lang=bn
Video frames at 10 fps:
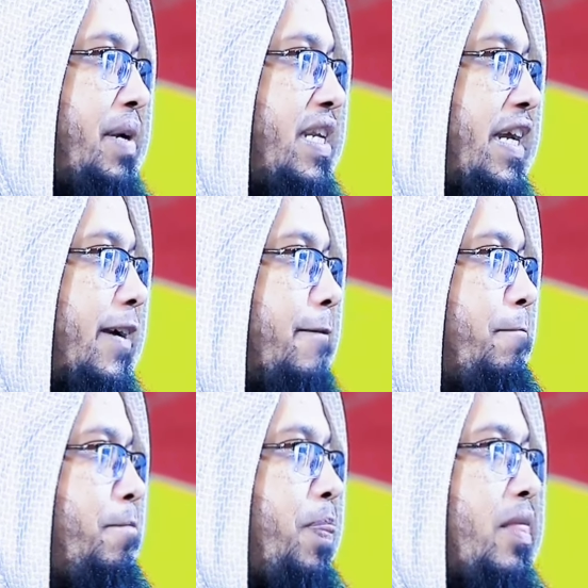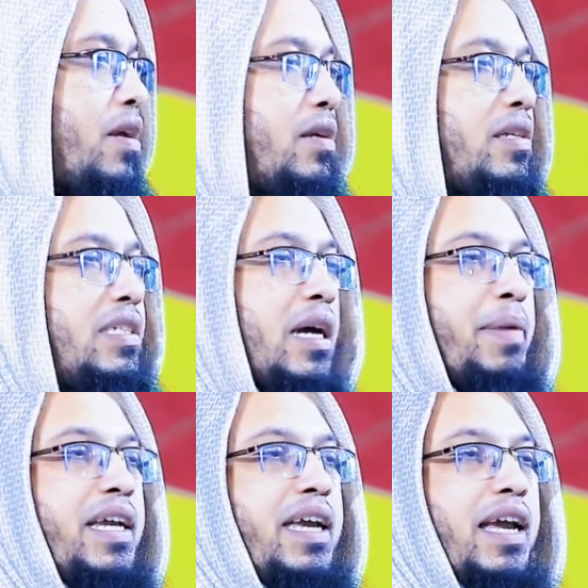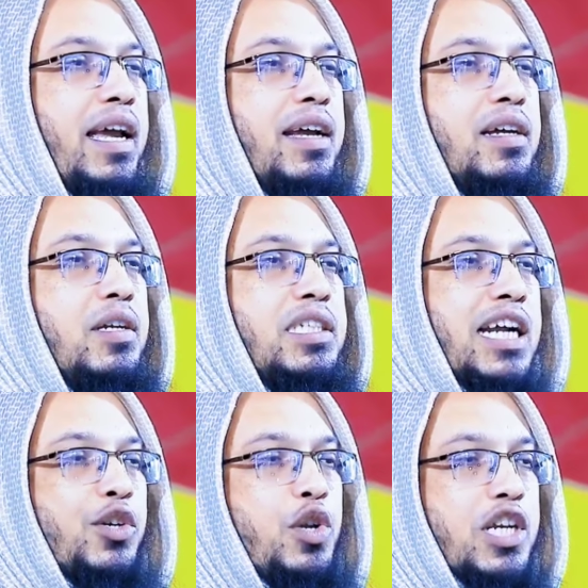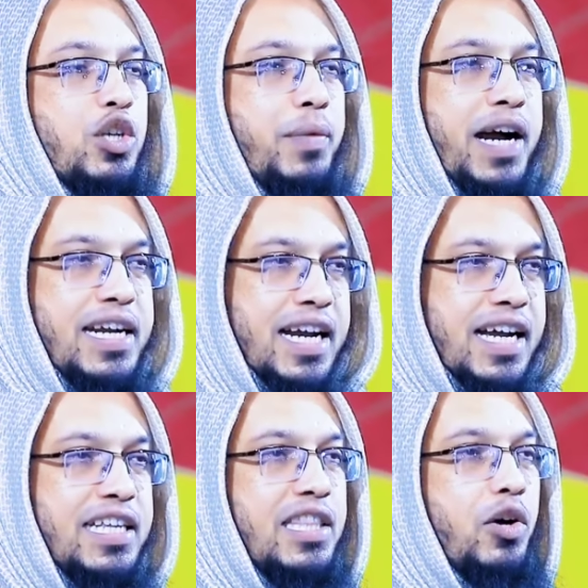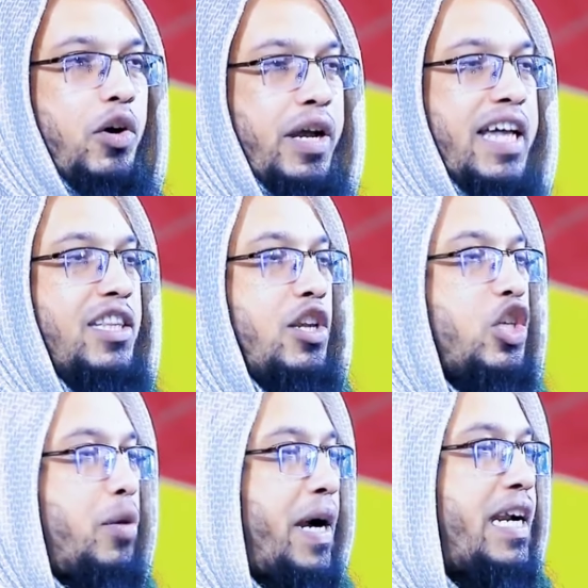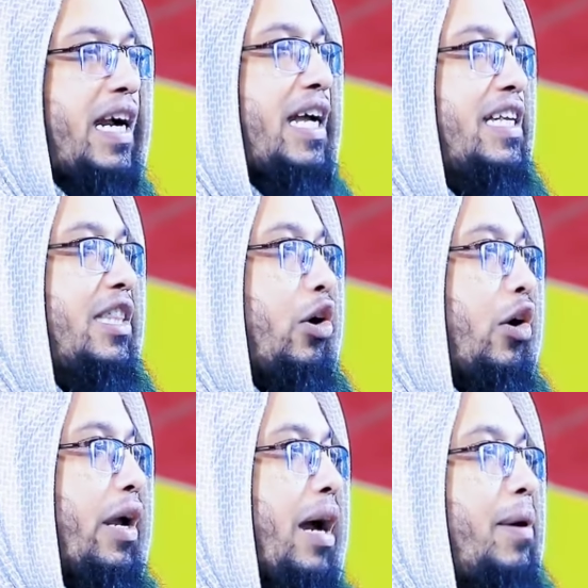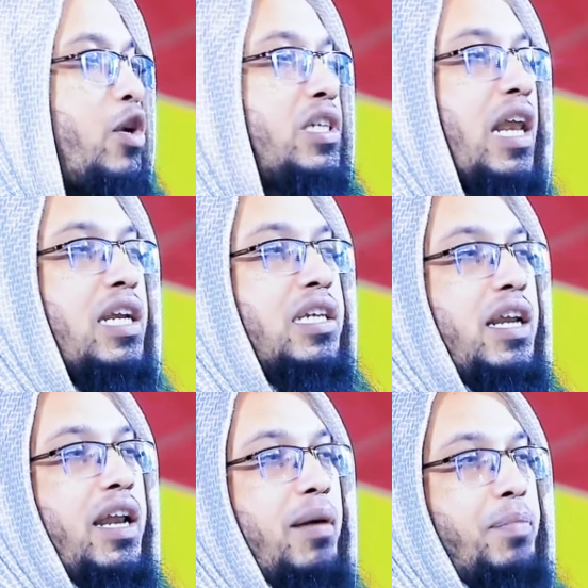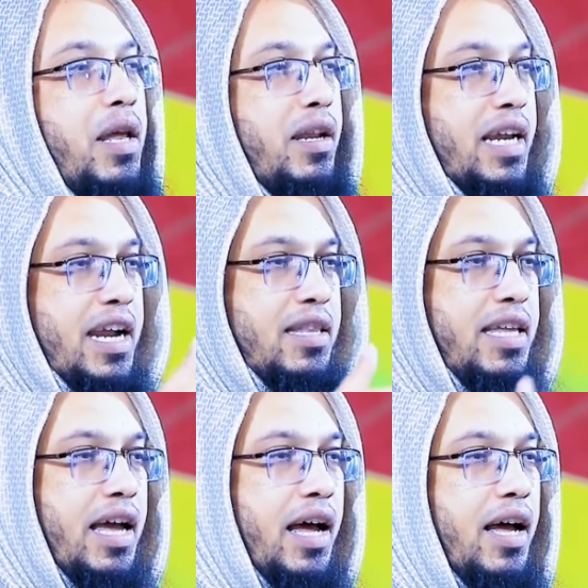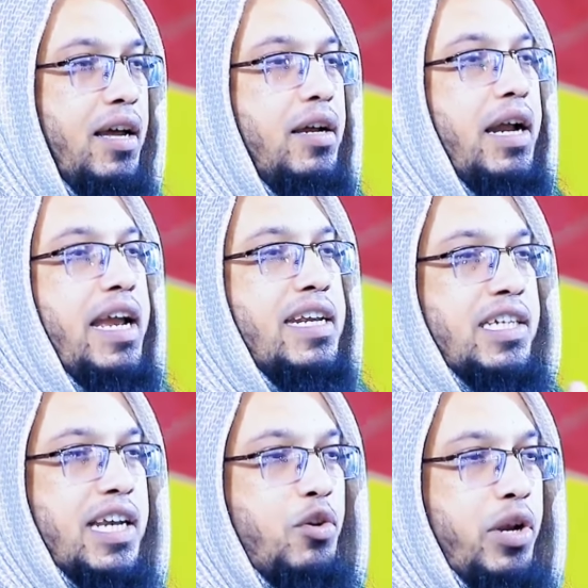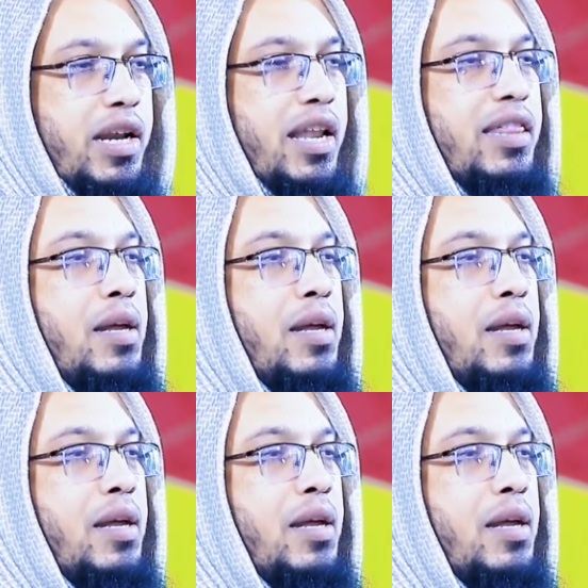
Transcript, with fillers: না ঠিক জামাইকে শাশুড়িরা সবাই টাকা দিতে হয় আত্মীয়রা সবাই টাকা দিতে হয় আবার ওই শালাশালিরা আপনার গেট দিয়া এটা সেটা করে নানান